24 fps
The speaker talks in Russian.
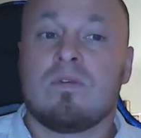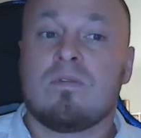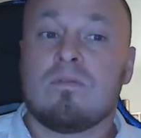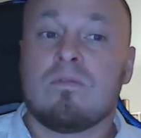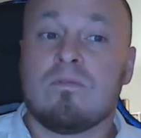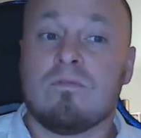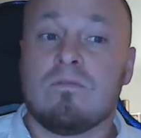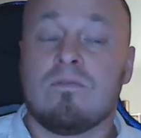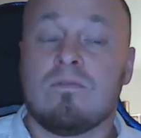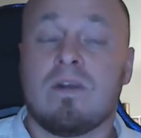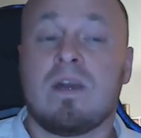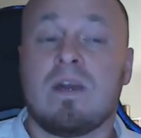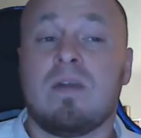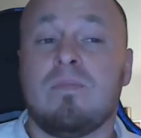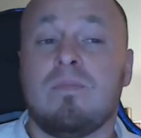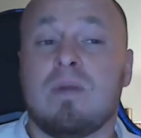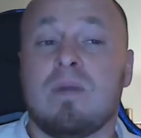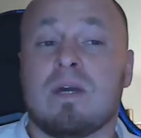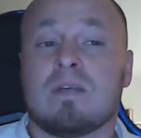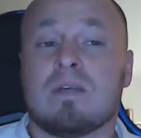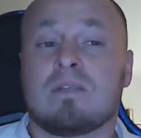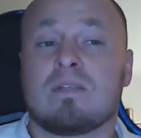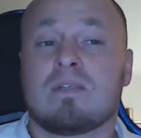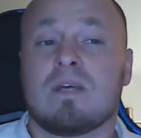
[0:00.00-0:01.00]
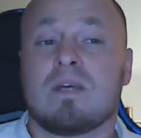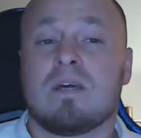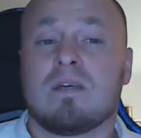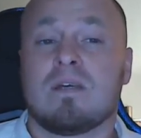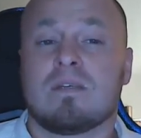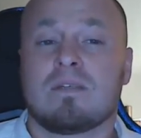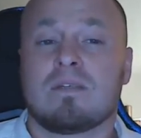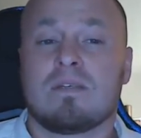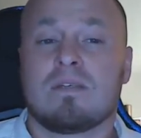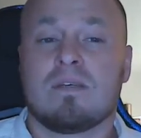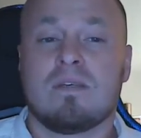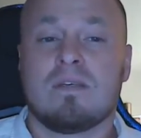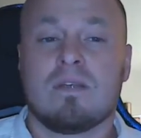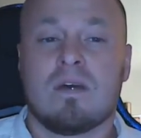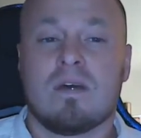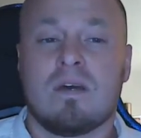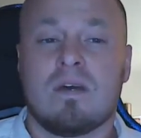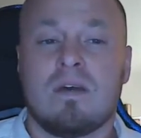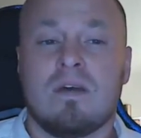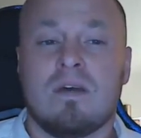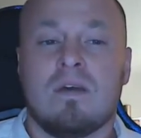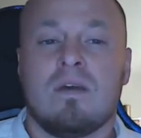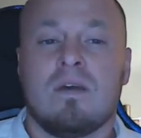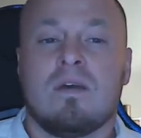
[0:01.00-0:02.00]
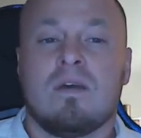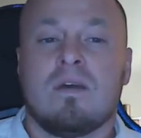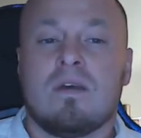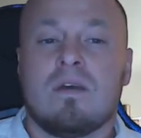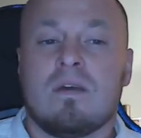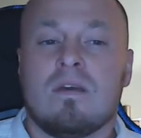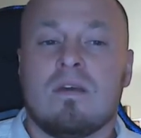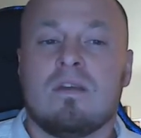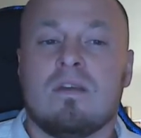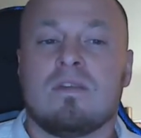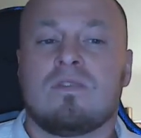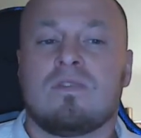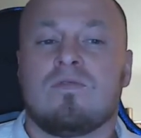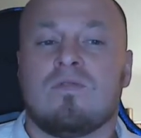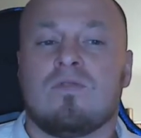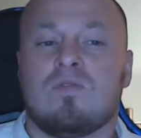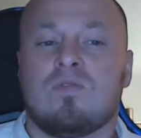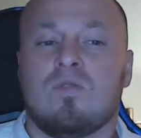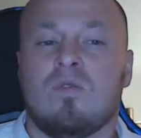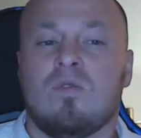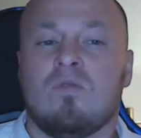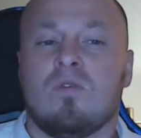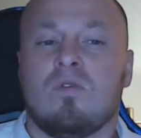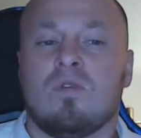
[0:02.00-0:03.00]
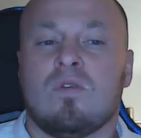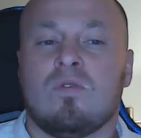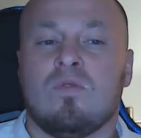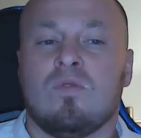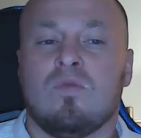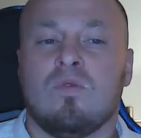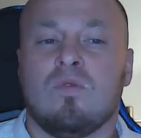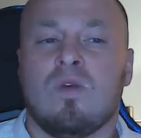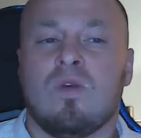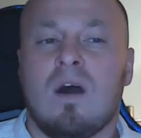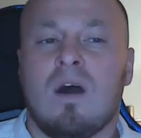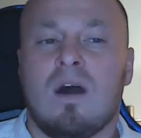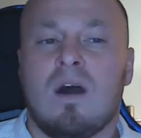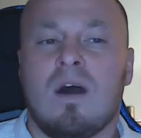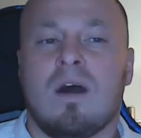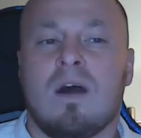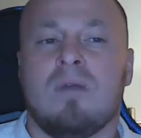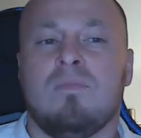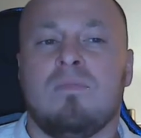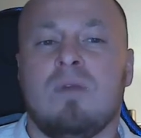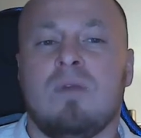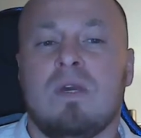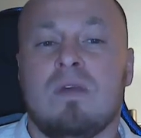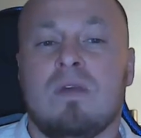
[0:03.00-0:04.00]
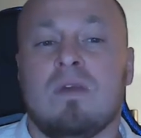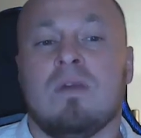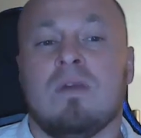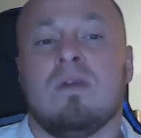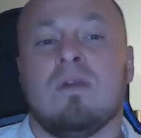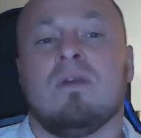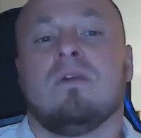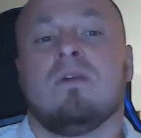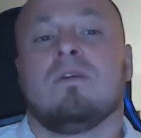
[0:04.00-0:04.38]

Во имя Отца и Сына и Святого Духа. Аминь.